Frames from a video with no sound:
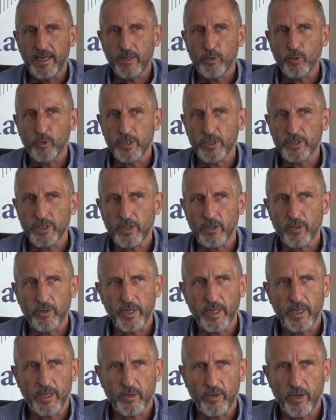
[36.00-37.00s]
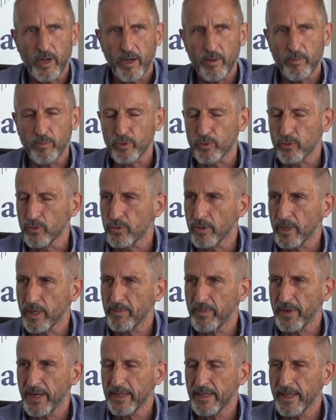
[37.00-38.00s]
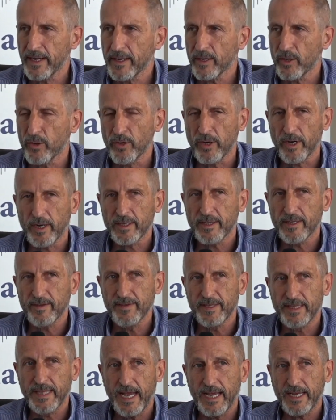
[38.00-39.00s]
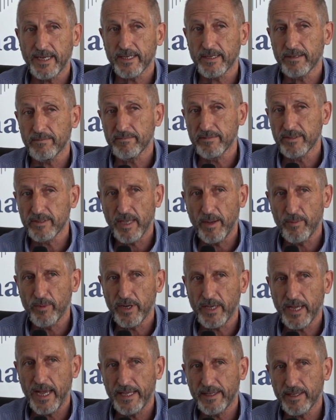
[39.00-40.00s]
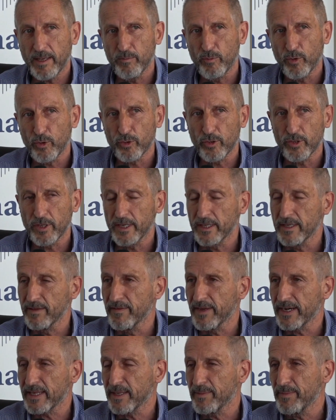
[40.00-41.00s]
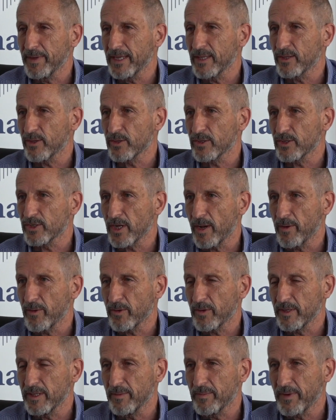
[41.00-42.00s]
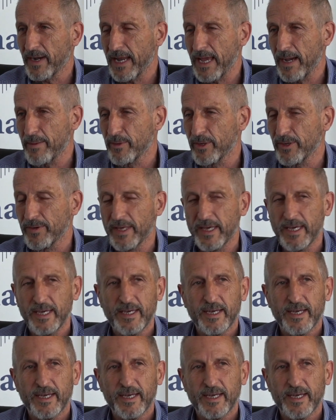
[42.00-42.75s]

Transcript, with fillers: alcuni settori che non hanno potuto riprendere ancora l'attività, che stiamo legati al mondo del divertimento, diciamo, quindi parliamo